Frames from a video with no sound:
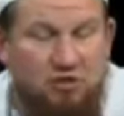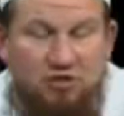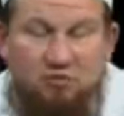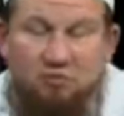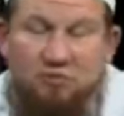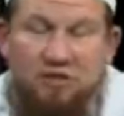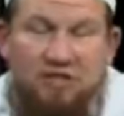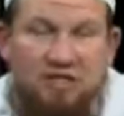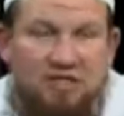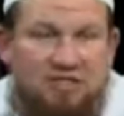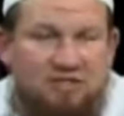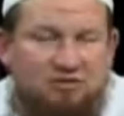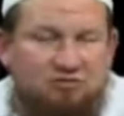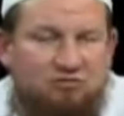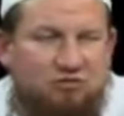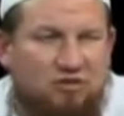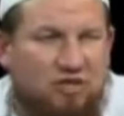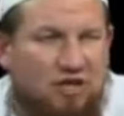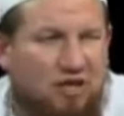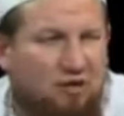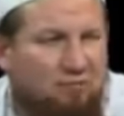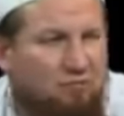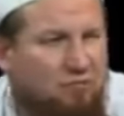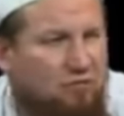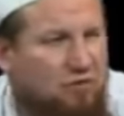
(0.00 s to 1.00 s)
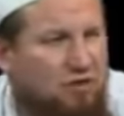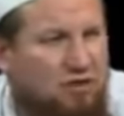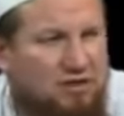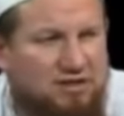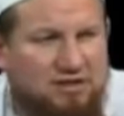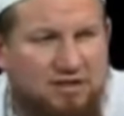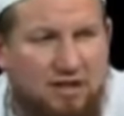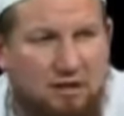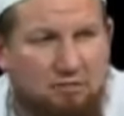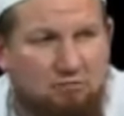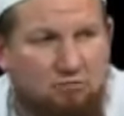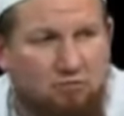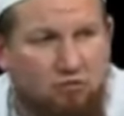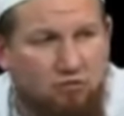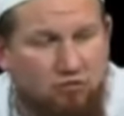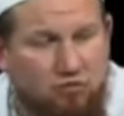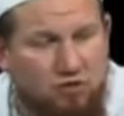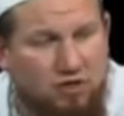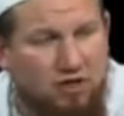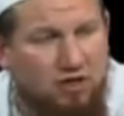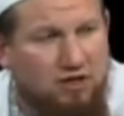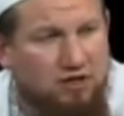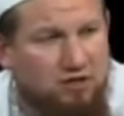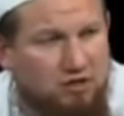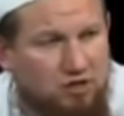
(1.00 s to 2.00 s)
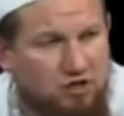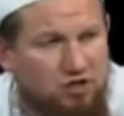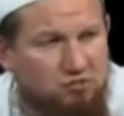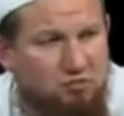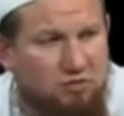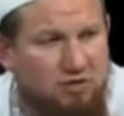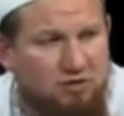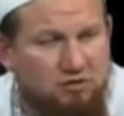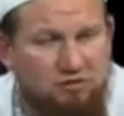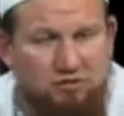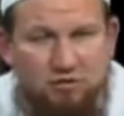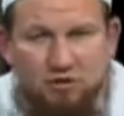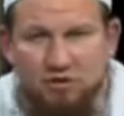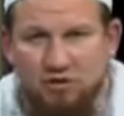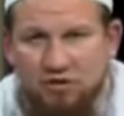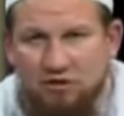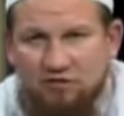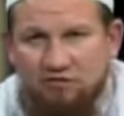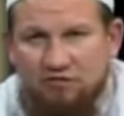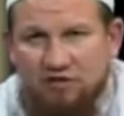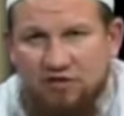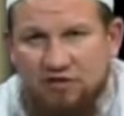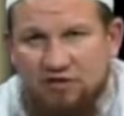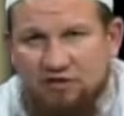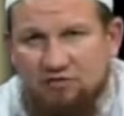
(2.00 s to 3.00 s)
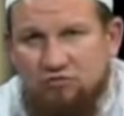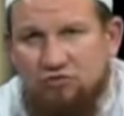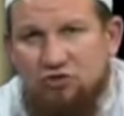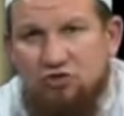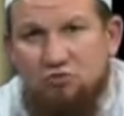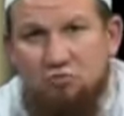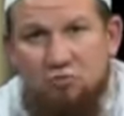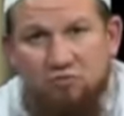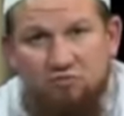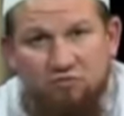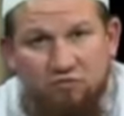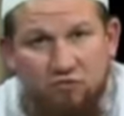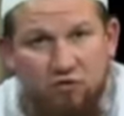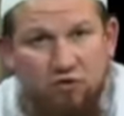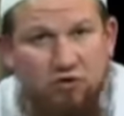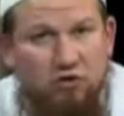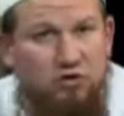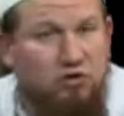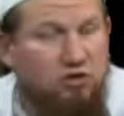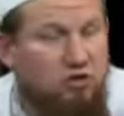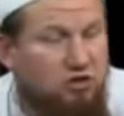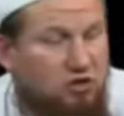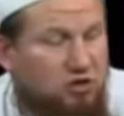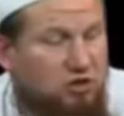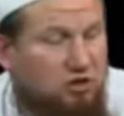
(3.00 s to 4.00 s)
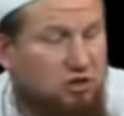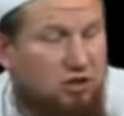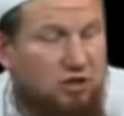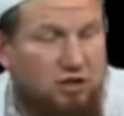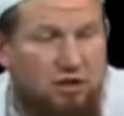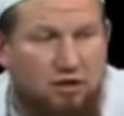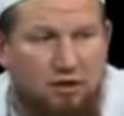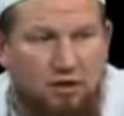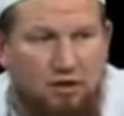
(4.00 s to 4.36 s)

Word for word: ich bin jetzt schon, Alhamdulillah, seit Monaten nicht mehr da drin gewesen und ich bin wirklich